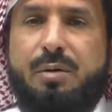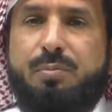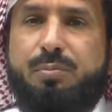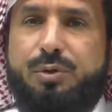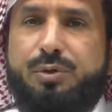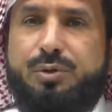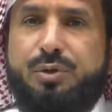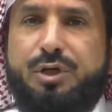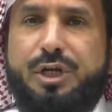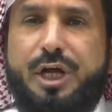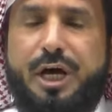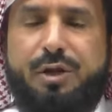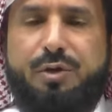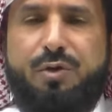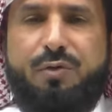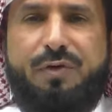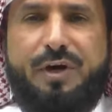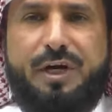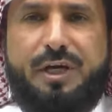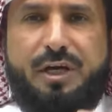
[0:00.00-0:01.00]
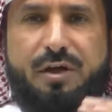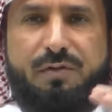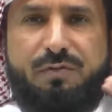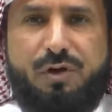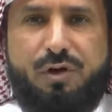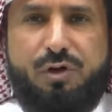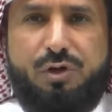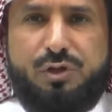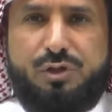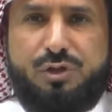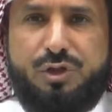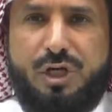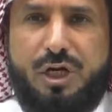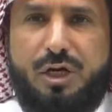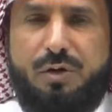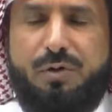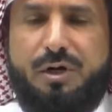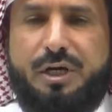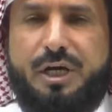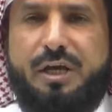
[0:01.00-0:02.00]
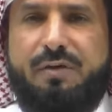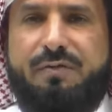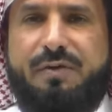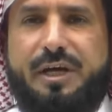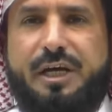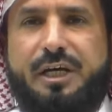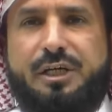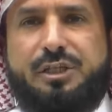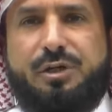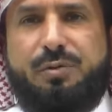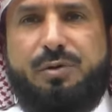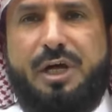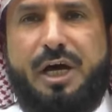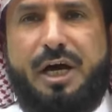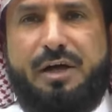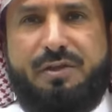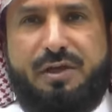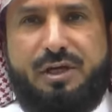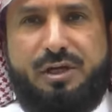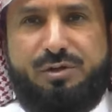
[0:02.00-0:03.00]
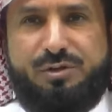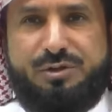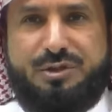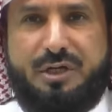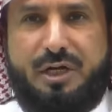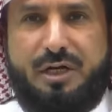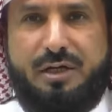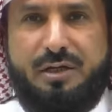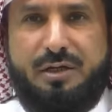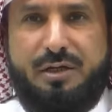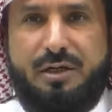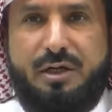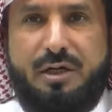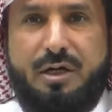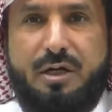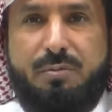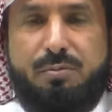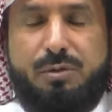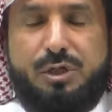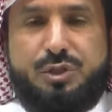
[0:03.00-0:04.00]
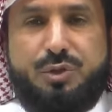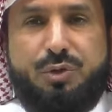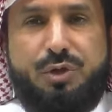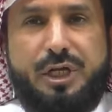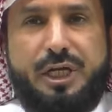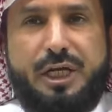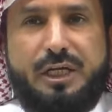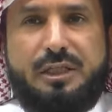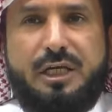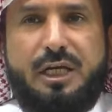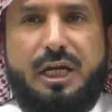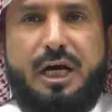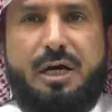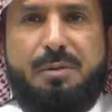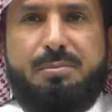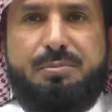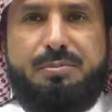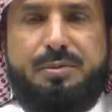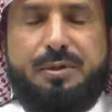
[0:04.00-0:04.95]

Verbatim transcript: بدون أن يفكر في الأسرة وكيف يحتوي هذه الأسرة مسؤولية الأب